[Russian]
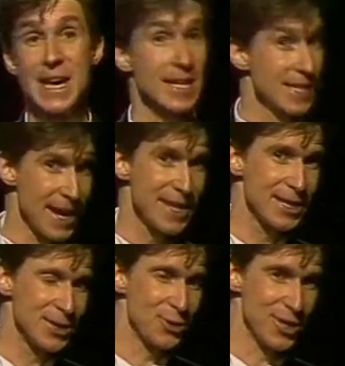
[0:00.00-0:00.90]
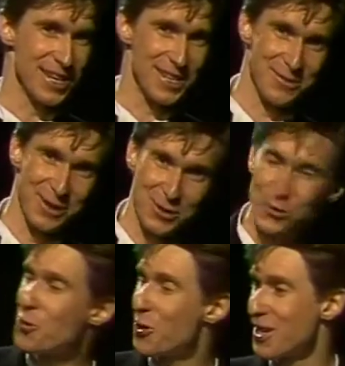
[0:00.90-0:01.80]
расхряслостью среднего
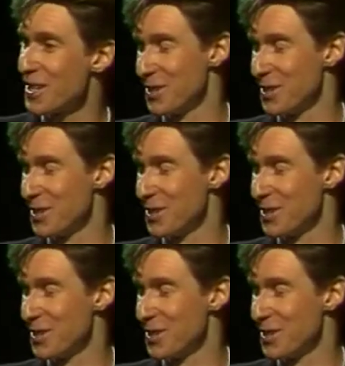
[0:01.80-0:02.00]
уха,